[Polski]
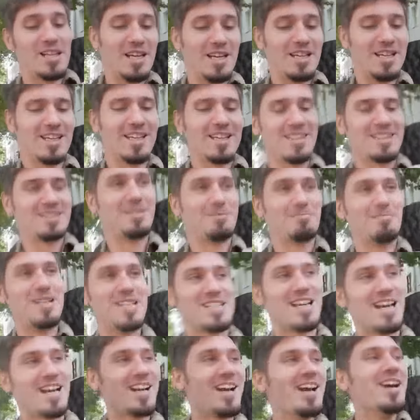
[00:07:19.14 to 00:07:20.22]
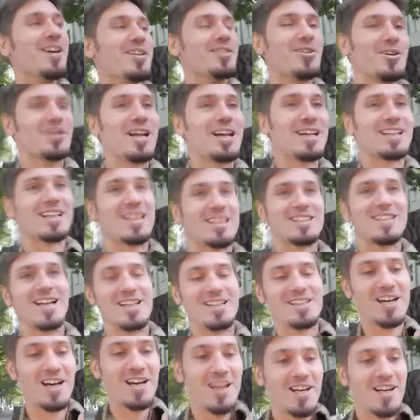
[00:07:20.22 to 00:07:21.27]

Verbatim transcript: czy z myszek, to niech da znać.